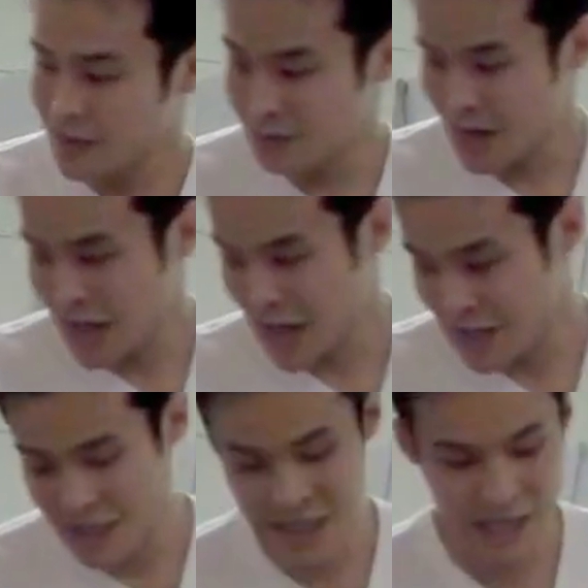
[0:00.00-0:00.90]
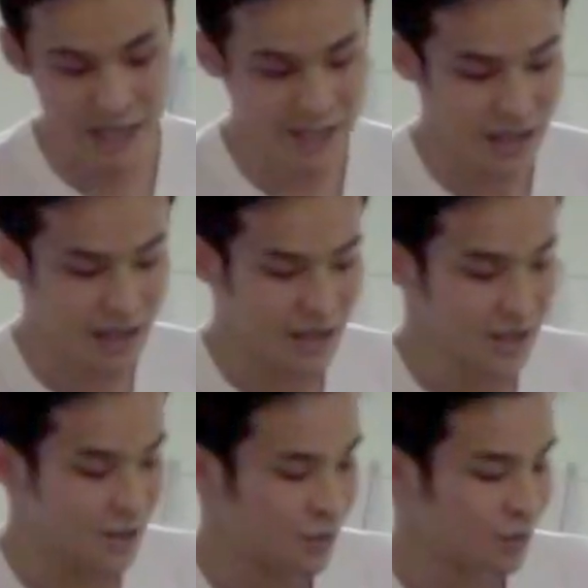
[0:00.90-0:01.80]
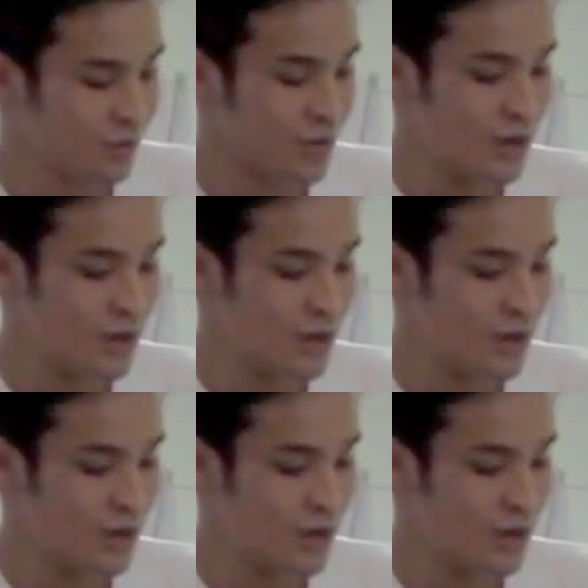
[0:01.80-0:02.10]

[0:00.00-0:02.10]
まあ、例一例ですねの、